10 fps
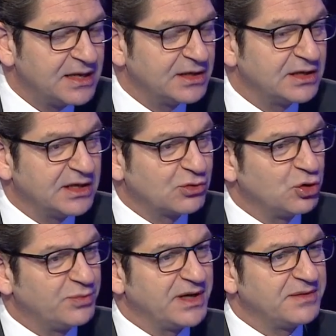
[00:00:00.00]
e,
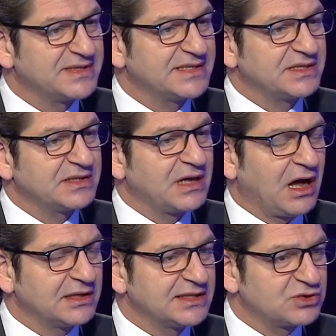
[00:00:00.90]
kulüplerimizin
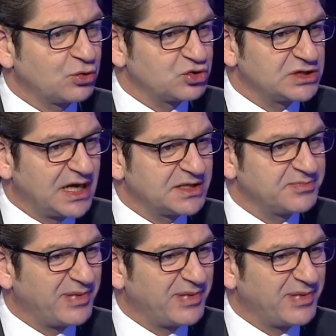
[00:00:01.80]
aldığı sonuçlar